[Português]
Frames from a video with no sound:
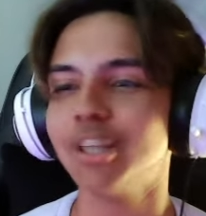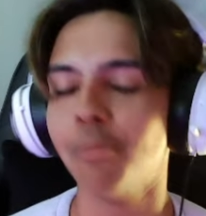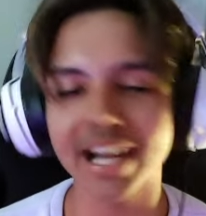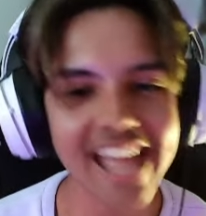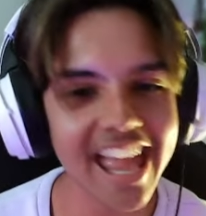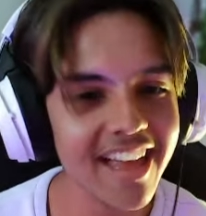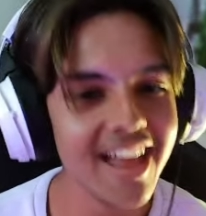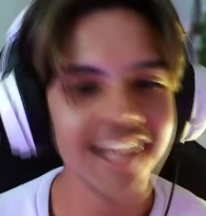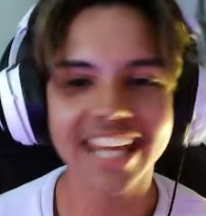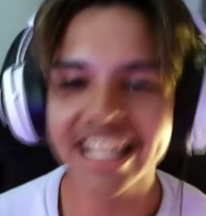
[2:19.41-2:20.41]
mané?
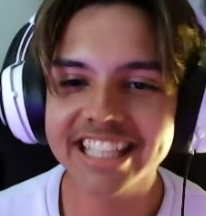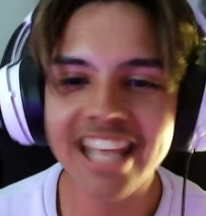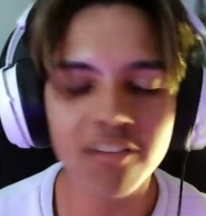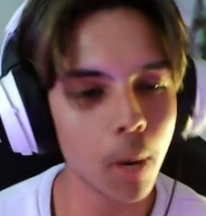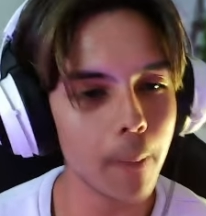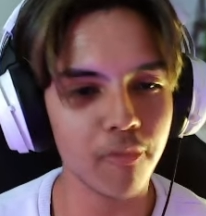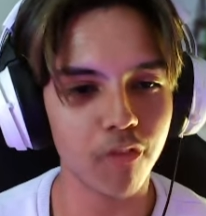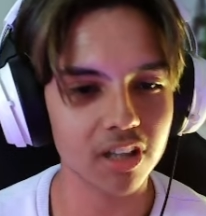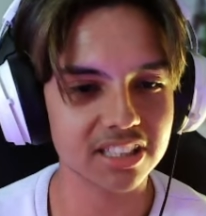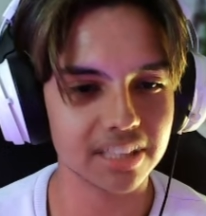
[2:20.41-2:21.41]
Que dia, vamos ver pro
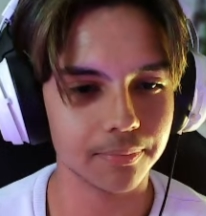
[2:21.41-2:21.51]
Foxy.